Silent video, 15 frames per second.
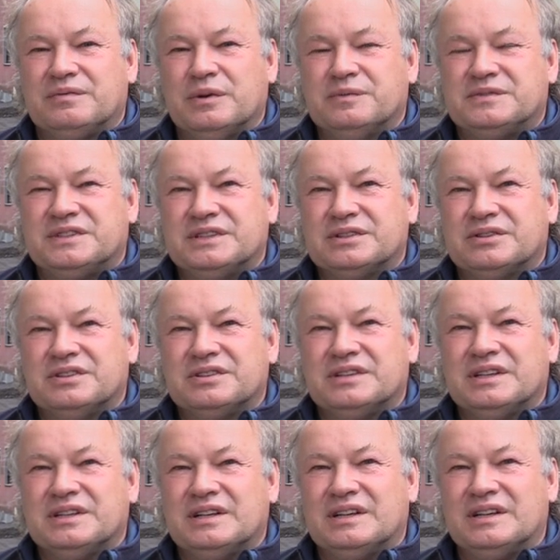15
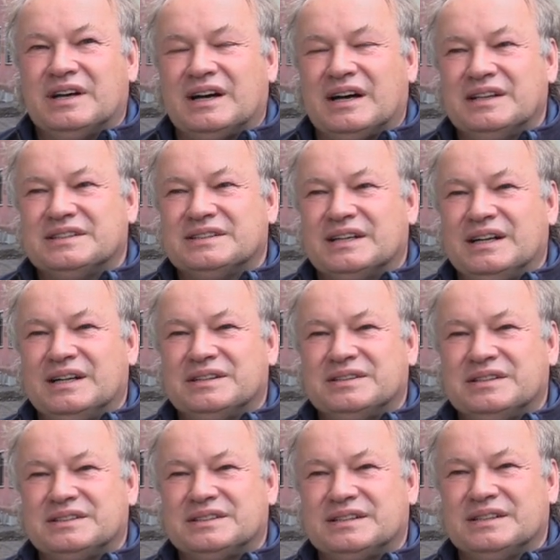Container nach Anzahl
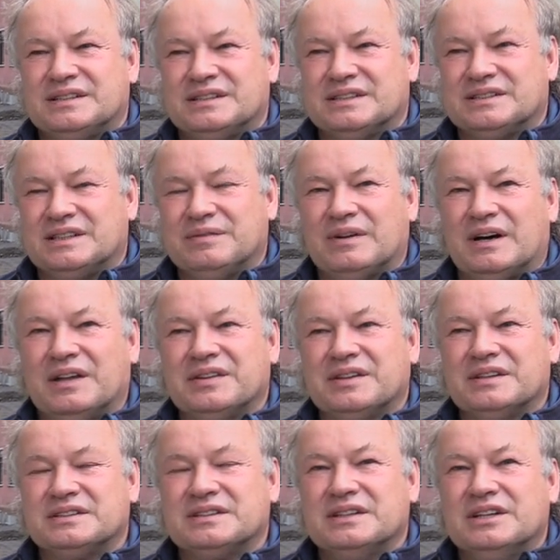des, des
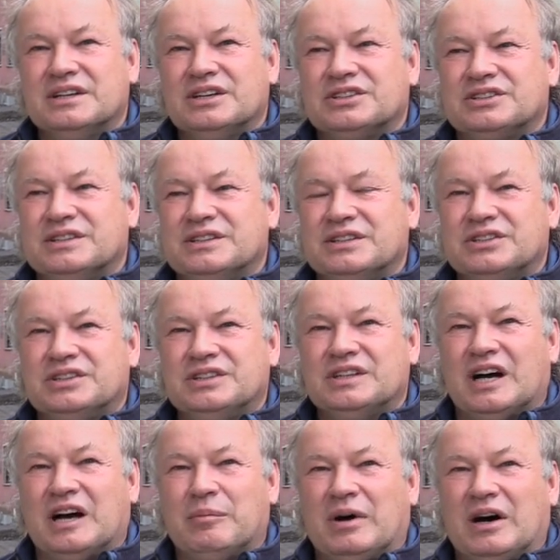Lieferanten stehen in
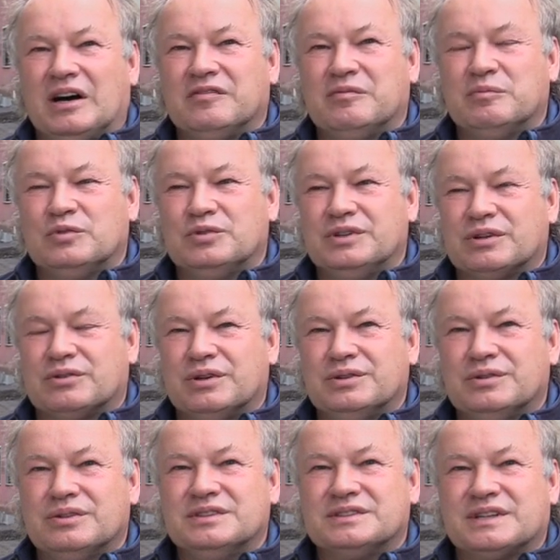China am Hafen und da
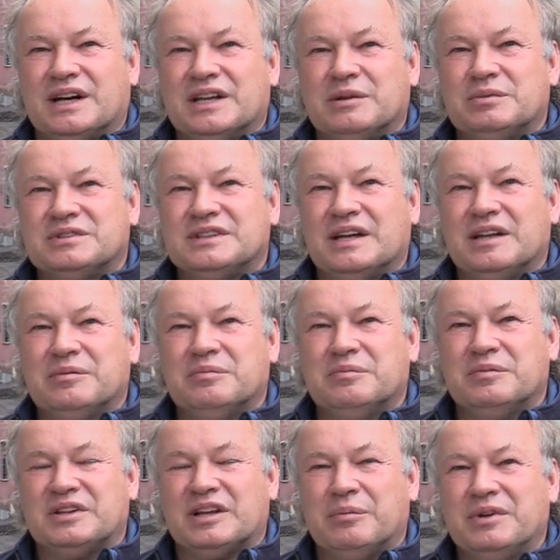konnte uns keiner bisher
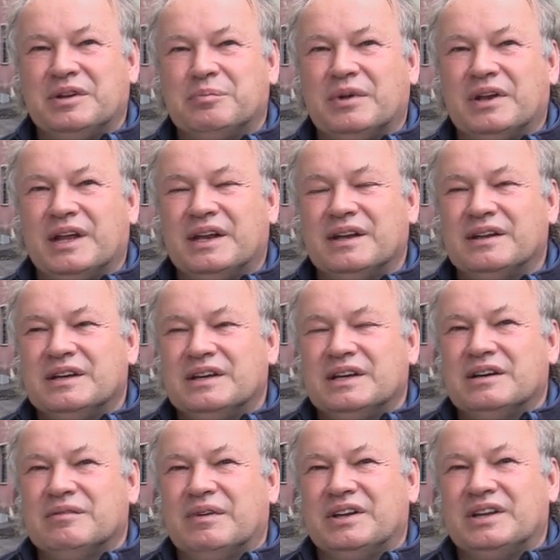einen Termin benennen,
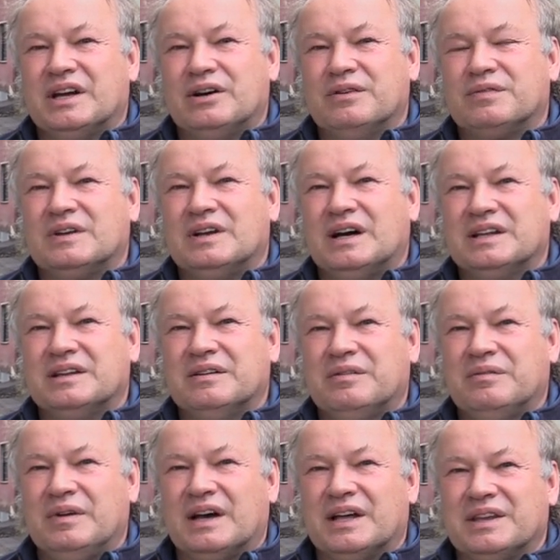wann die aufgeladen
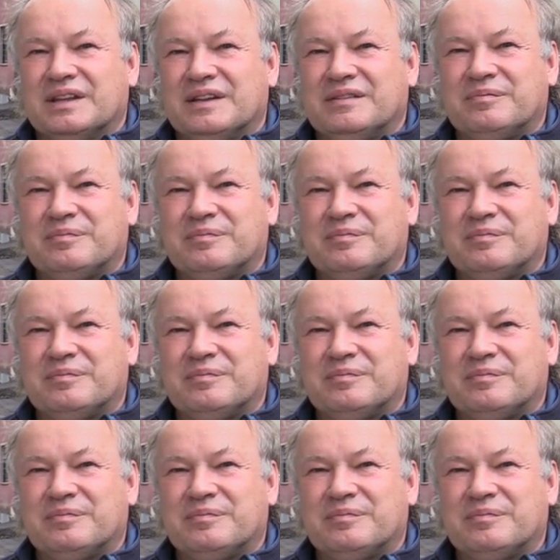werden